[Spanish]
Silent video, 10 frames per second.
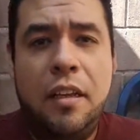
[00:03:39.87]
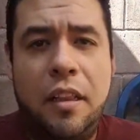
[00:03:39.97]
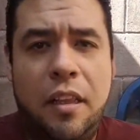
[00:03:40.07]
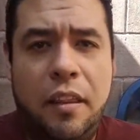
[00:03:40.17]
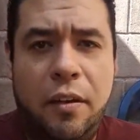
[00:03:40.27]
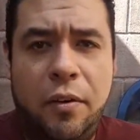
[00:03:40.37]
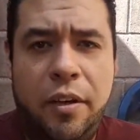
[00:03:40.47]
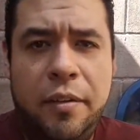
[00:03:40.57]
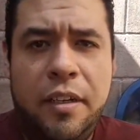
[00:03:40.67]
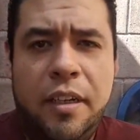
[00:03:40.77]
el día de
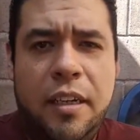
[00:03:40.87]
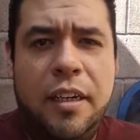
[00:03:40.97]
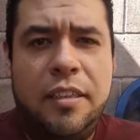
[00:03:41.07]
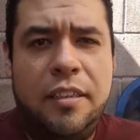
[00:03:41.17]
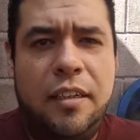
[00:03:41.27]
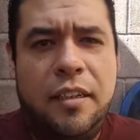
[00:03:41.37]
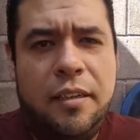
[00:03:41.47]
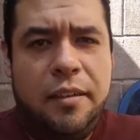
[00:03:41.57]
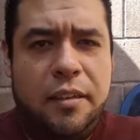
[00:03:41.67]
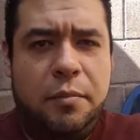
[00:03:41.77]
hoy. Así de
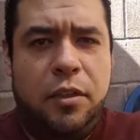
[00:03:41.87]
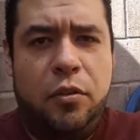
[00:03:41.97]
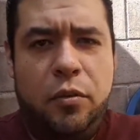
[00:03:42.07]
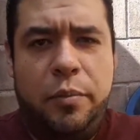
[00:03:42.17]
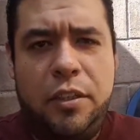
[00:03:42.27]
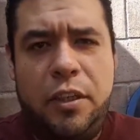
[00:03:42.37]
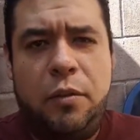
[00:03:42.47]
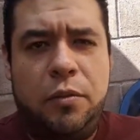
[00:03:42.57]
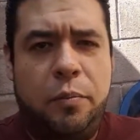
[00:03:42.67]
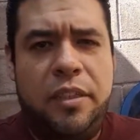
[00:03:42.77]
que les mando
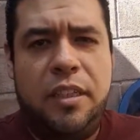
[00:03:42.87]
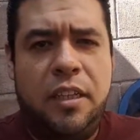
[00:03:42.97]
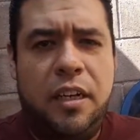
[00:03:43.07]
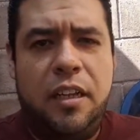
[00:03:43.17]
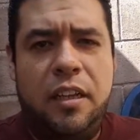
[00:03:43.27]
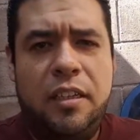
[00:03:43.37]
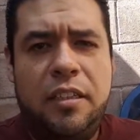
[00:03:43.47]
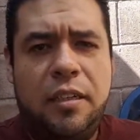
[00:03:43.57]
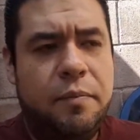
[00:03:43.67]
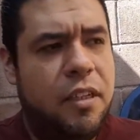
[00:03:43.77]
besito en su pinche nalga
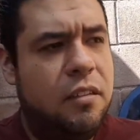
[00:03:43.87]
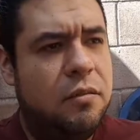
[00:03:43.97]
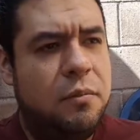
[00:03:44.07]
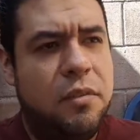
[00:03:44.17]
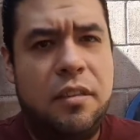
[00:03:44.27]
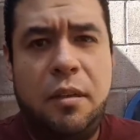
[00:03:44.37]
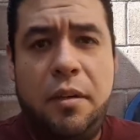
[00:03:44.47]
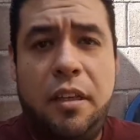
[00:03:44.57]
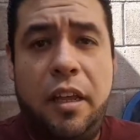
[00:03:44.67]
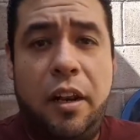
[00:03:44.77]
derecha y nos vemos yo sé
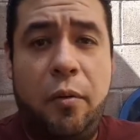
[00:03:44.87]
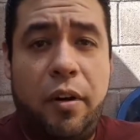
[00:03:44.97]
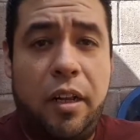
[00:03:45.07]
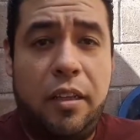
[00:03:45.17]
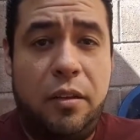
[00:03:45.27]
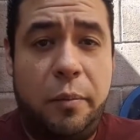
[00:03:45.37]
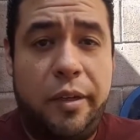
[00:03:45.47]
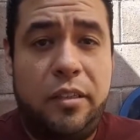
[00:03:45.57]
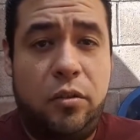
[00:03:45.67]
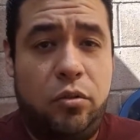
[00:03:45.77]
bien en un ratito
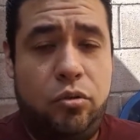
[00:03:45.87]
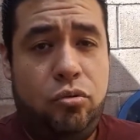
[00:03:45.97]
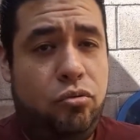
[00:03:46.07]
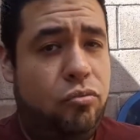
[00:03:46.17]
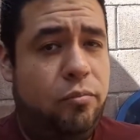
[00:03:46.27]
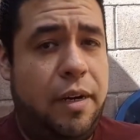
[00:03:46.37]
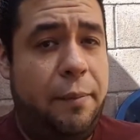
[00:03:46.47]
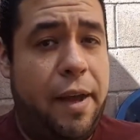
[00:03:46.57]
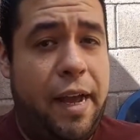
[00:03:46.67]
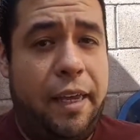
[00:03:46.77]
más, chicos.
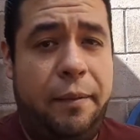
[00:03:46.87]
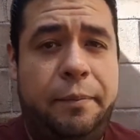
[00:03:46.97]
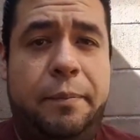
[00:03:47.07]
Bye bye.